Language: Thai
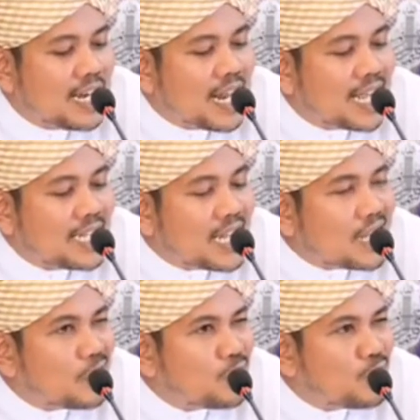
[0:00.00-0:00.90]
ลายัค
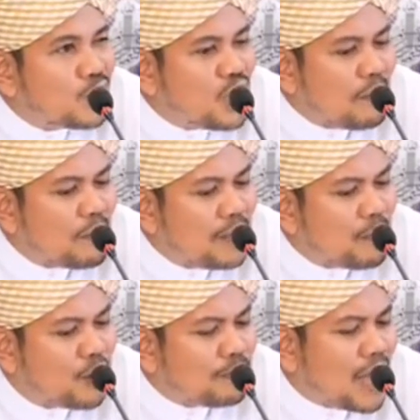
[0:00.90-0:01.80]
ลูย่อมไม่
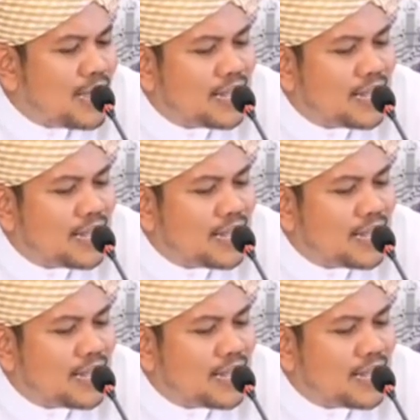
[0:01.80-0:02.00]
พ้นไป